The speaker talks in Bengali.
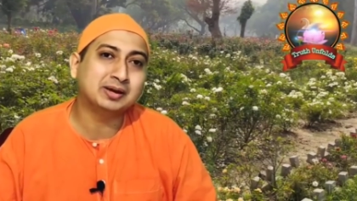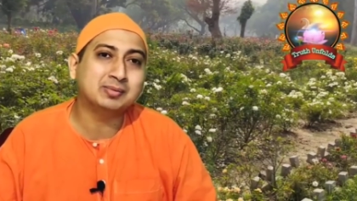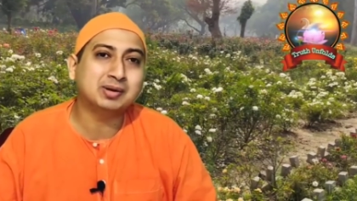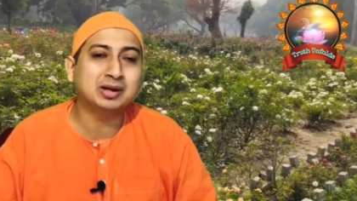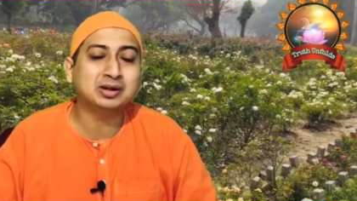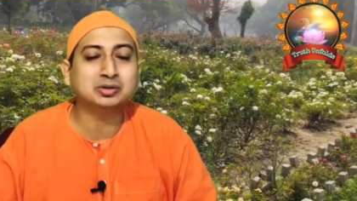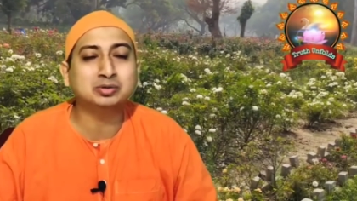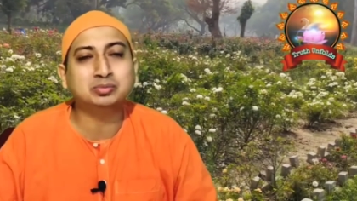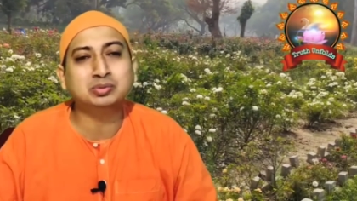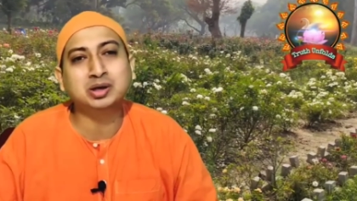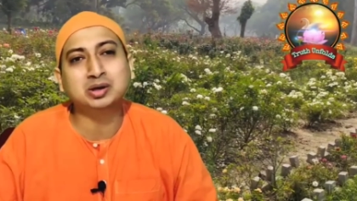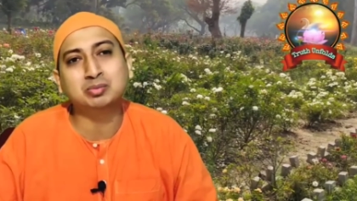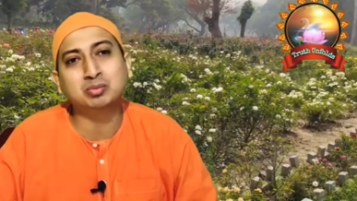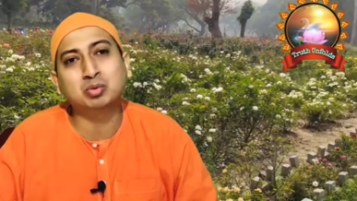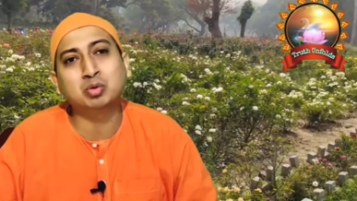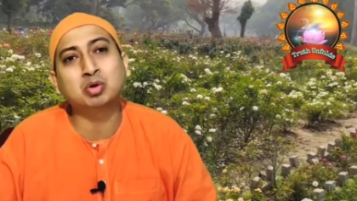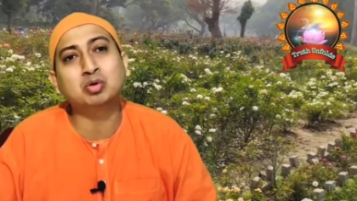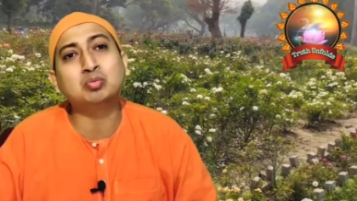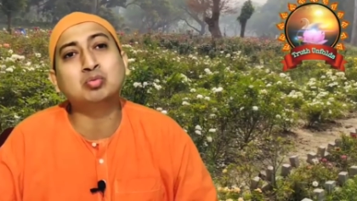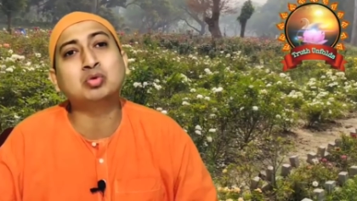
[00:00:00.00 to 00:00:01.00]
এইবারে তুমি আর
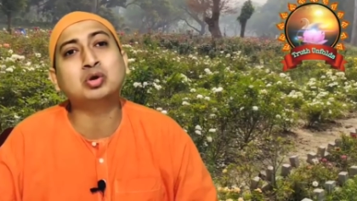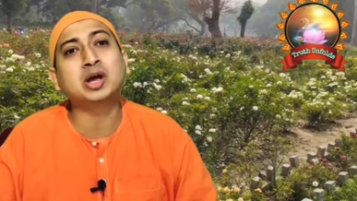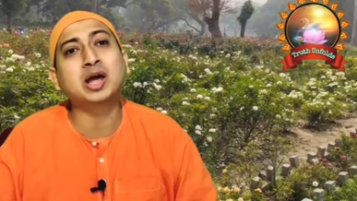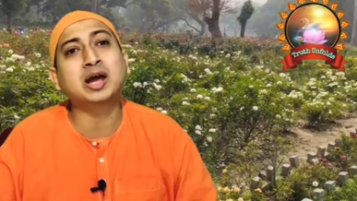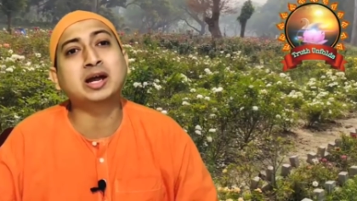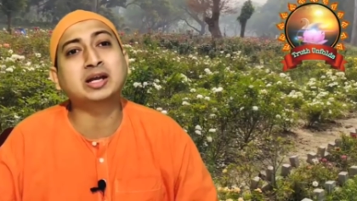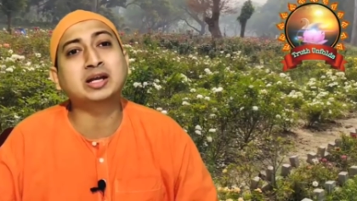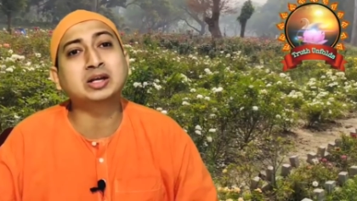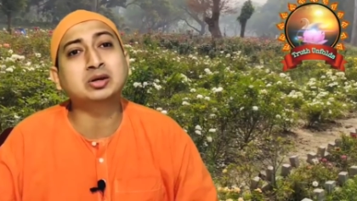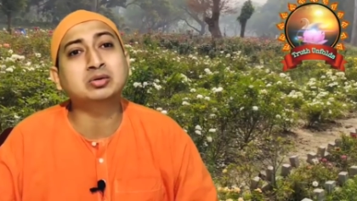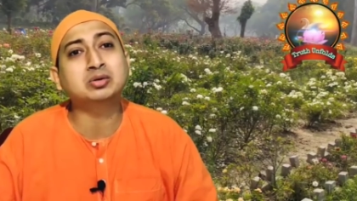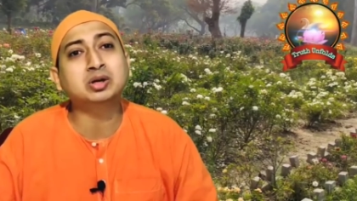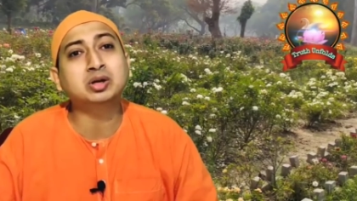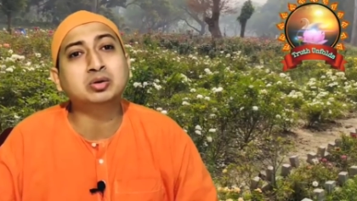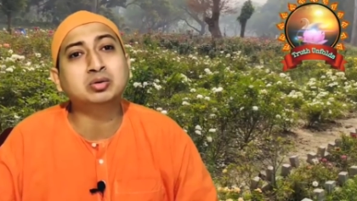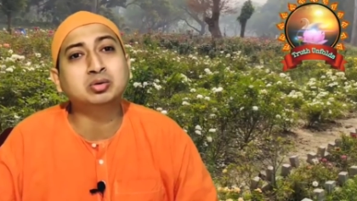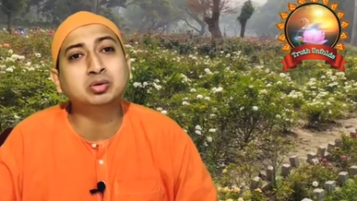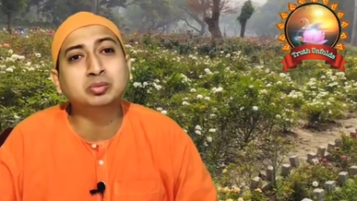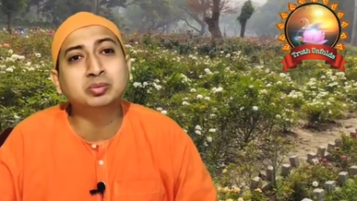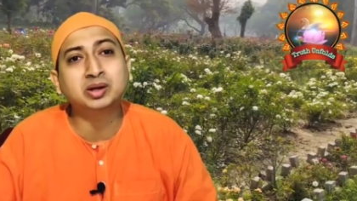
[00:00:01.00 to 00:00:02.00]
মন মুখ এক কি করে
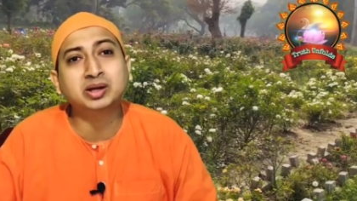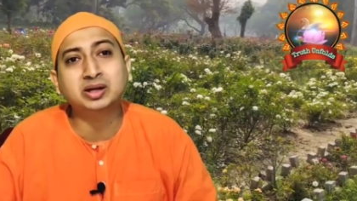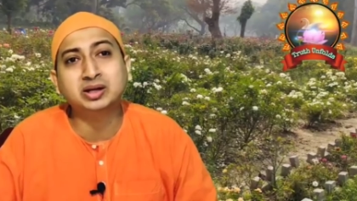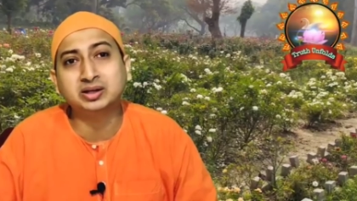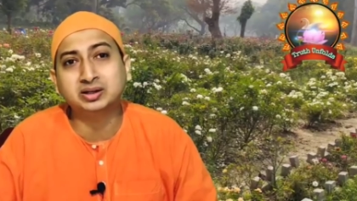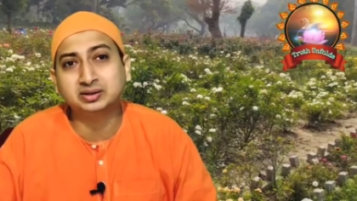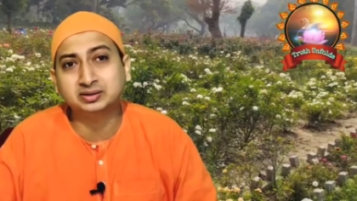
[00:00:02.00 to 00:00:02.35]
করবে